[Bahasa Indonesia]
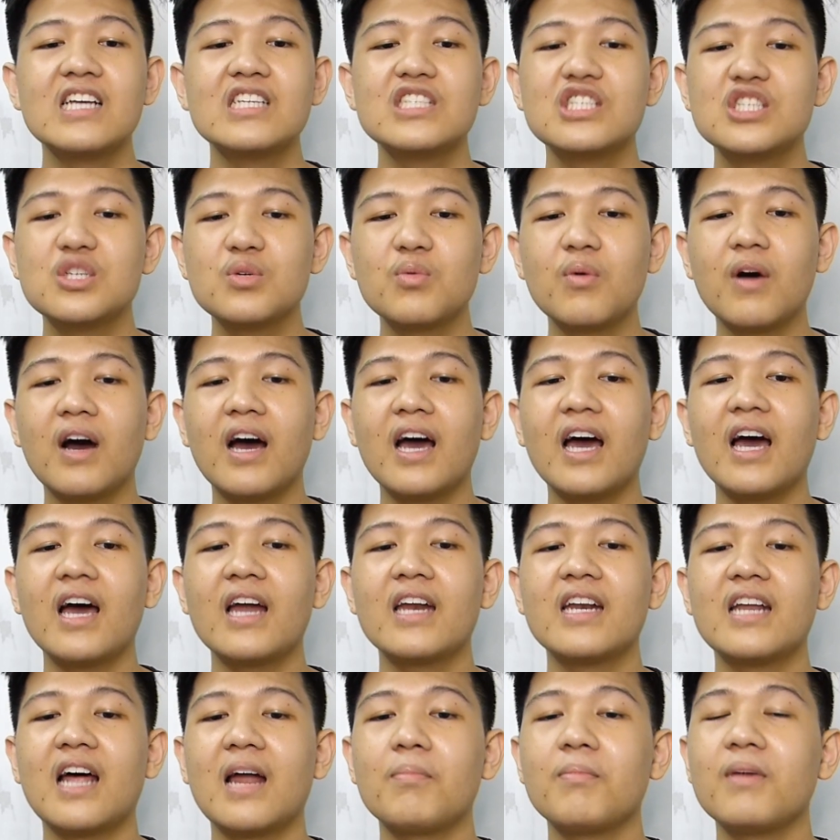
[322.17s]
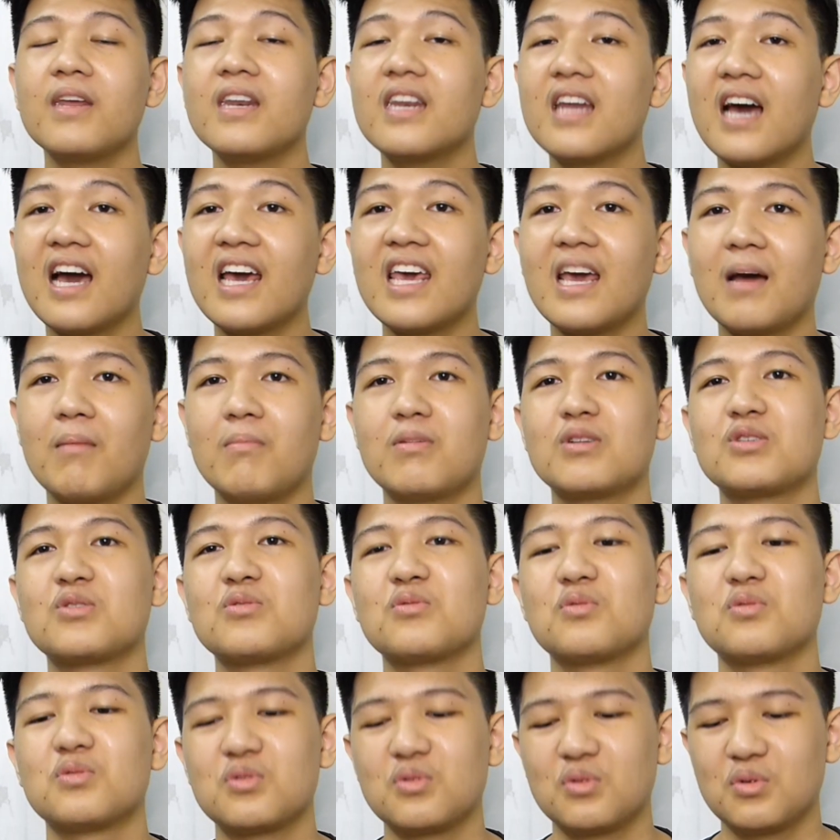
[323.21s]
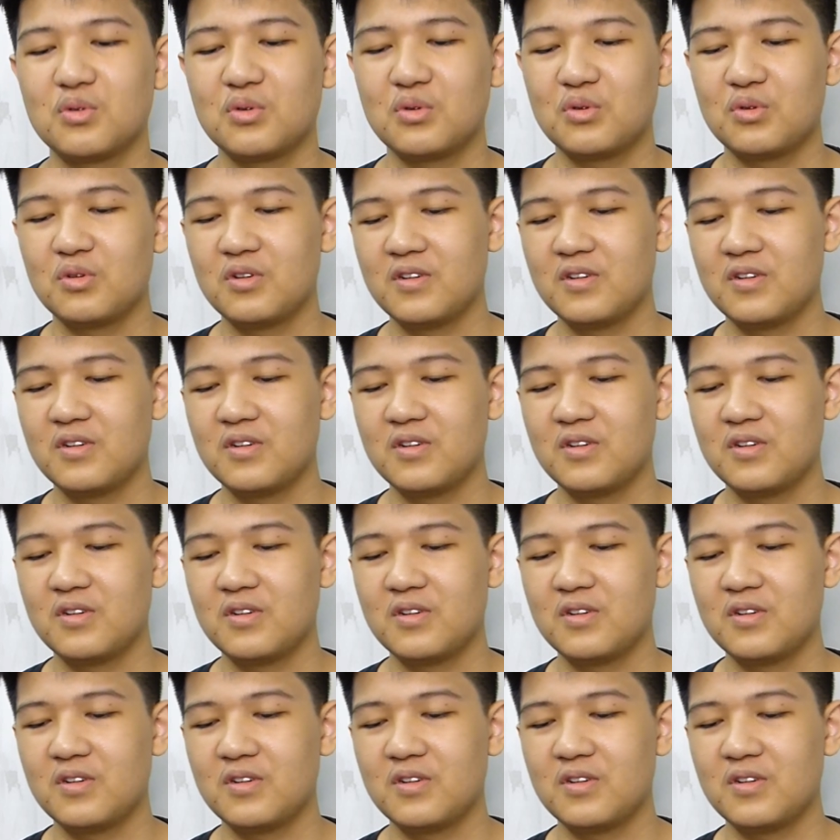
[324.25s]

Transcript: jiwa, dan minda yang bersungguh-sungguh.